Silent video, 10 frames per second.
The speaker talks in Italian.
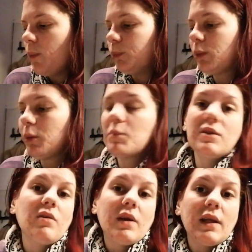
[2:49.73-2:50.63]
Purtroppo non mi
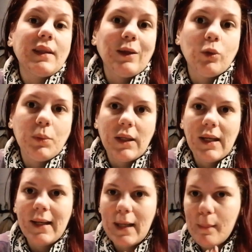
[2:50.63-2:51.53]
serviva nient'altro perché
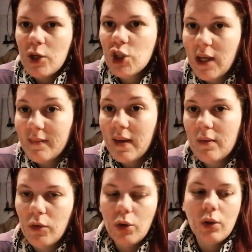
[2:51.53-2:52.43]
la crema ce
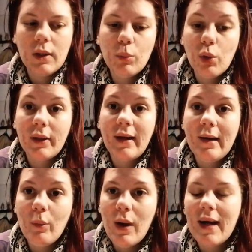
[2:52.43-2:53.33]
l'avevo, il burro
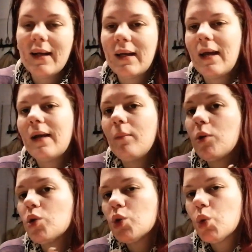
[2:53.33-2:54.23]
cacao anche, il
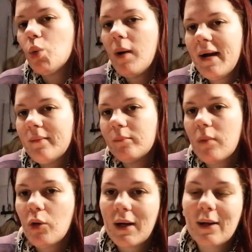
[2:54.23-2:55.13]
bagno schiuma
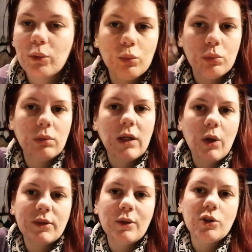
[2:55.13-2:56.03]
mi hanno regalato una
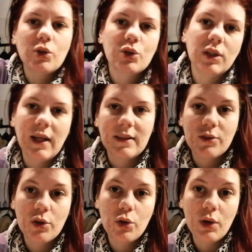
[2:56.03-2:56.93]
cosa grossa così della
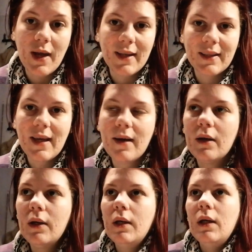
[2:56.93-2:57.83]
tesoro d'Oriente
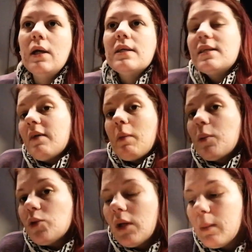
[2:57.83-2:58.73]
sì, avevo
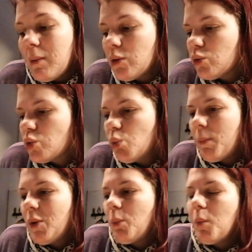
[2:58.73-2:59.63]
preso anche il bagno schiuma,
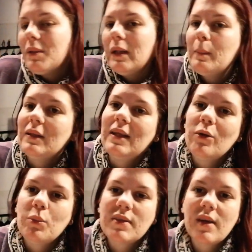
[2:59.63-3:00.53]
però momentaneamente lì
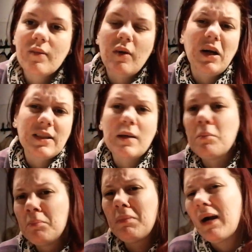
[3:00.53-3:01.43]
non mi serviva, anche se
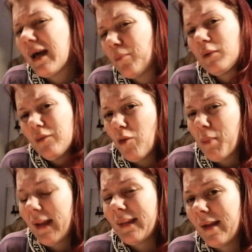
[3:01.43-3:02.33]
magari potevo
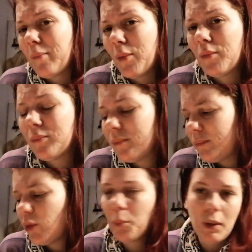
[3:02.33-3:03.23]
prenderlo.
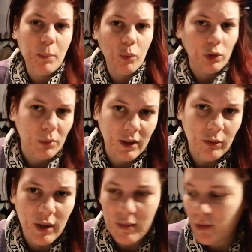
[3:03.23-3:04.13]
Non per il punto, perché
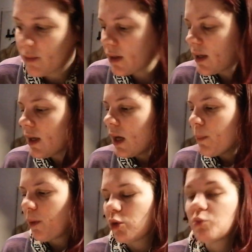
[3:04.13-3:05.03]
lo volevo.
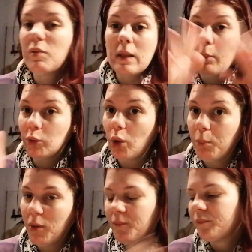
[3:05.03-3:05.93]
Però non spendiamo
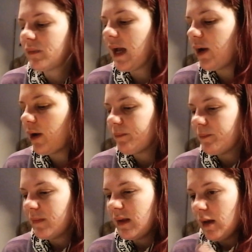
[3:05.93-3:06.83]
troppo. Allora,
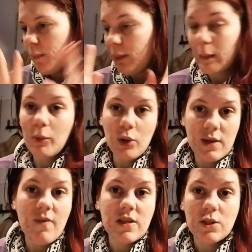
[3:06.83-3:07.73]
partiamo con
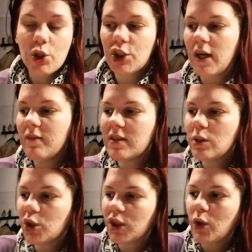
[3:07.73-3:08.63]
il Vest Rocher. I Vest
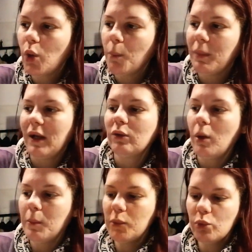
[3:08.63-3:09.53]
Rocher ho comprato,
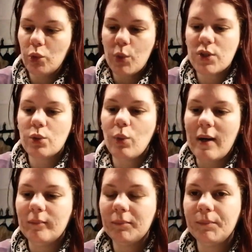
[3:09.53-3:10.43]
l'avevo venduto questo qua.